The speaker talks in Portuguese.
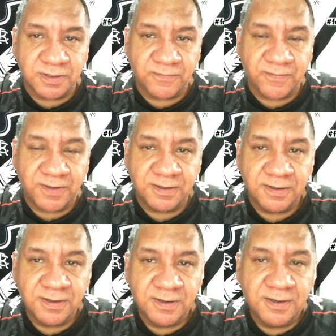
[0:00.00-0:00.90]
que
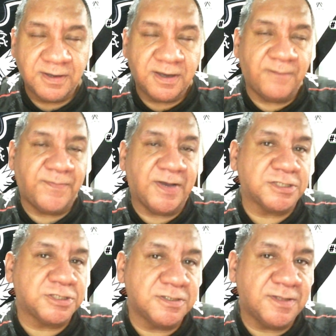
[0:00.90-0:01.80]
vem a
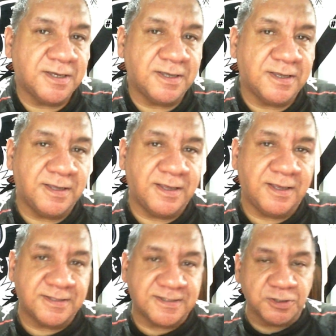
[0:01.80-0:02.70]
partida
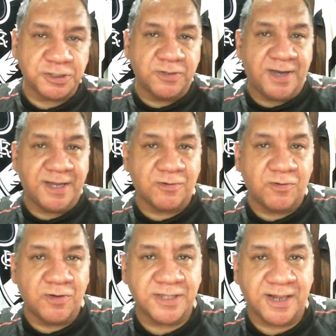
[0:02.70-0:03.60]
é, em São Januário
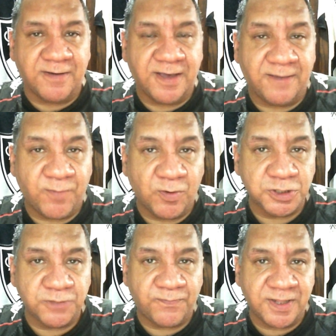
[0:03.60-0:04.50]
contra a
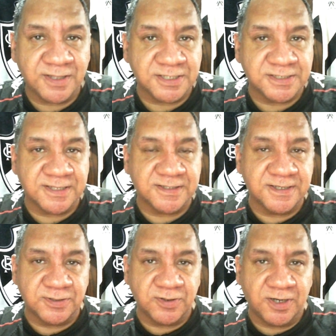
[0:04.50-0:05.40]
Ponte Preta às
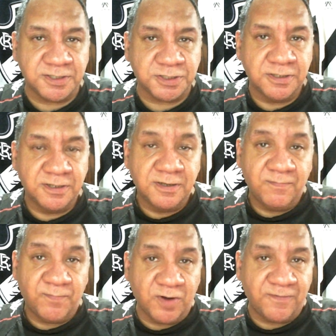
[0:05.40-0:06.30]
16 horas,
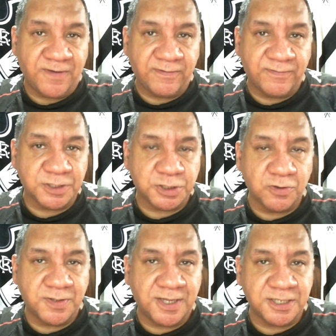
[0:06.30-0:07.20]
provavelmente
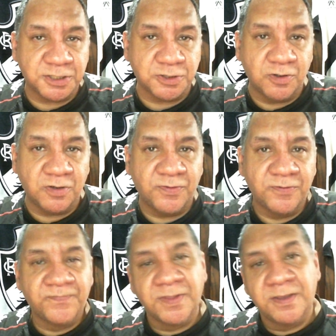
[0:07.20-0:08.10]
jogo da Rede Globo.
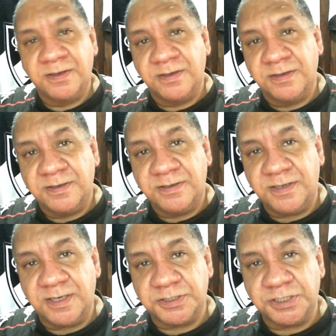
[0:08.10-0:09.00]

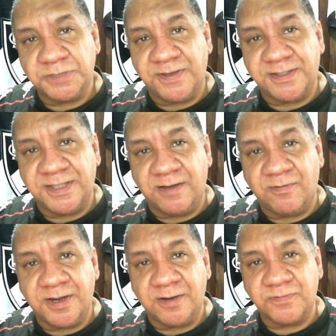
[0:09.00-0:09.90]
E a gente vai ter
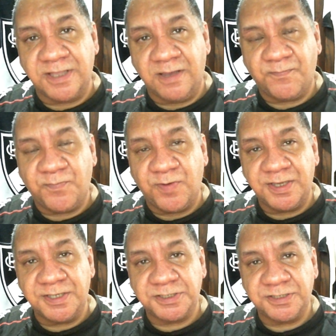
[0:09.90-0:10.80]
agora um tempo
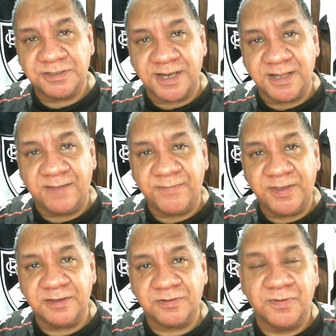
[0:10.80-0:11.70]
aí de
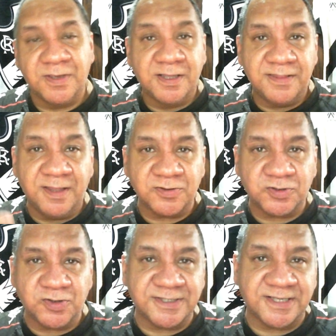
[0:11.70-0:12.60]
treinamento, não
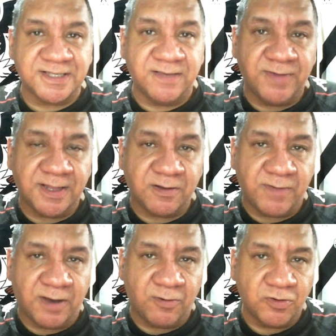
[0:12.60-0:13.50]
só essa semana,
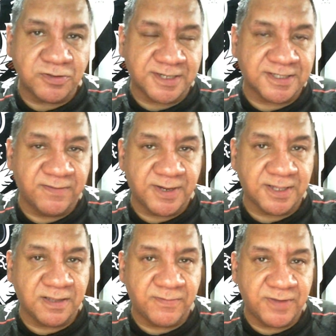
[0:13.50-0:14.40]
como a outra
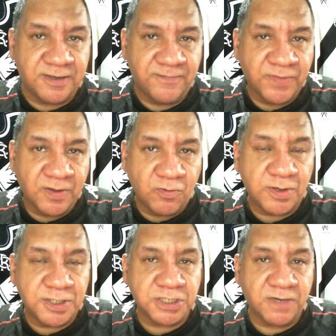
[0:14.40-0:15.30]
semana também, o
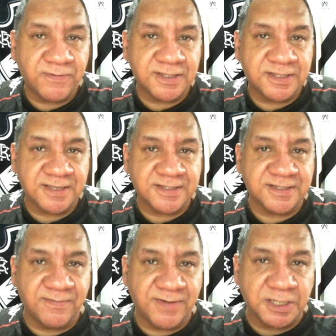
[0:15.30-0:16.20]
Lisca vai ter essa
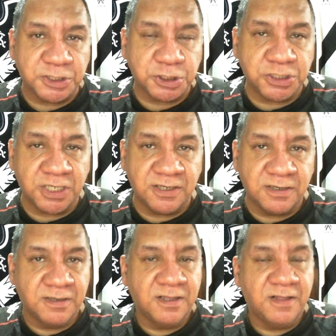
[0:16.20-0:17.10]
semana
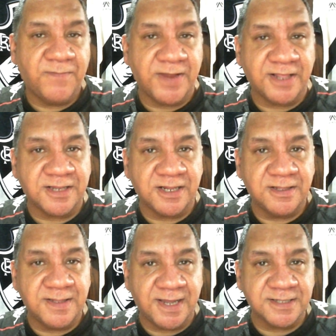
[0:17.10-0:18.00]
cheia para
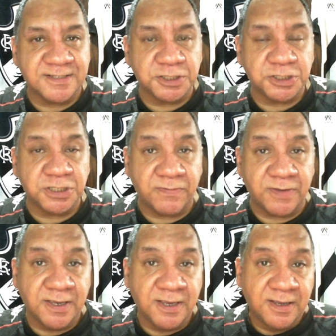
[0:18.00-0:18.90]
treinar esse
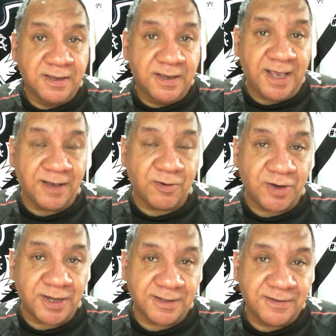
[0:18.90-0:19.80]
time.
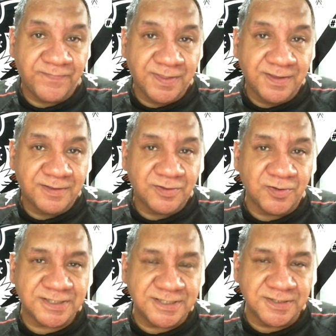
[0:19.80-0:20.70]
Agora,
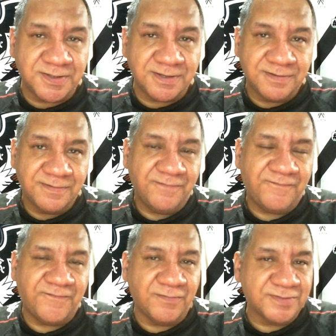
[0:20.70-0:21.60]
torcida,
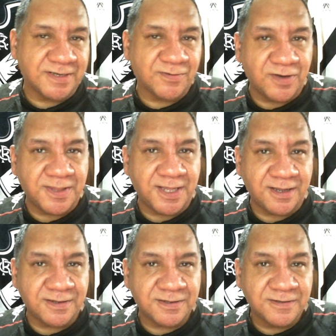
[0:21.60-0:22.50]
vamos
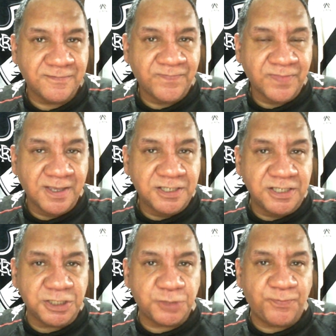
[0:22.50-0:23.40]
acordar, né?
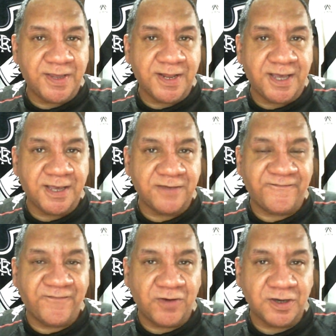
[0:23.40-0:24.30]
E esperar
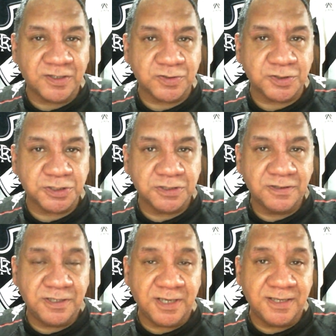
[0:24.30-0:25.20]
reforços
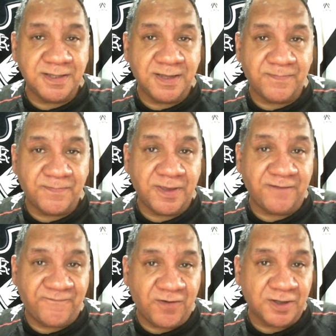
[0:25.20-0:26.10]
e ainda
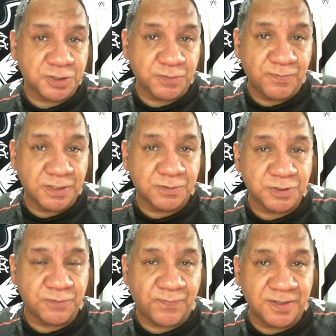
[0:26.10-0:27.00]
reforços mesmo
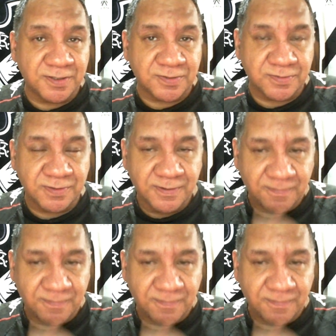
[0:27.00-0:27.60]
de peso,